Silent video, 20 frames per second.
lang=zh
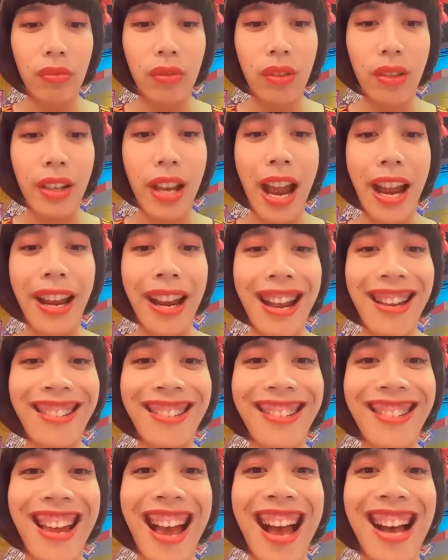牙龈还是
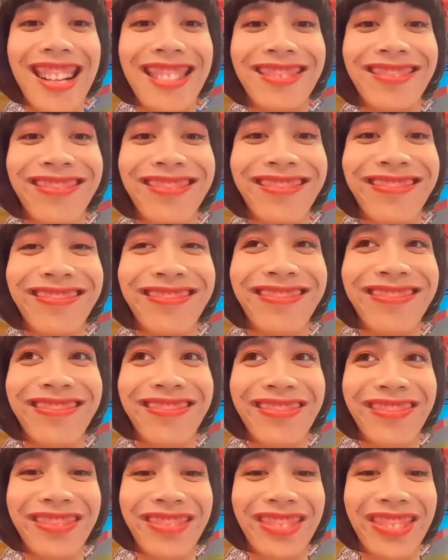很大，
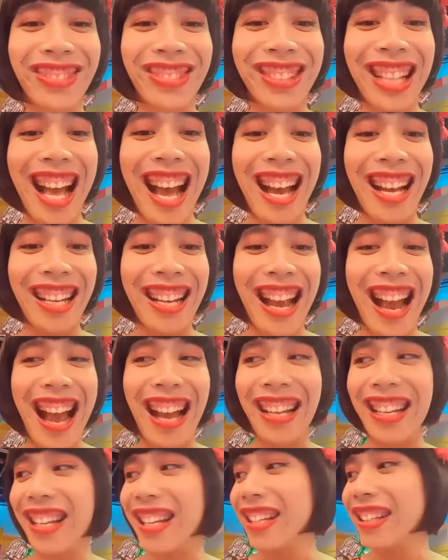大
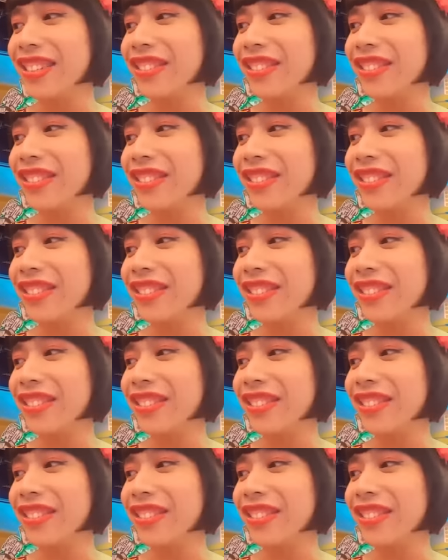牙龈，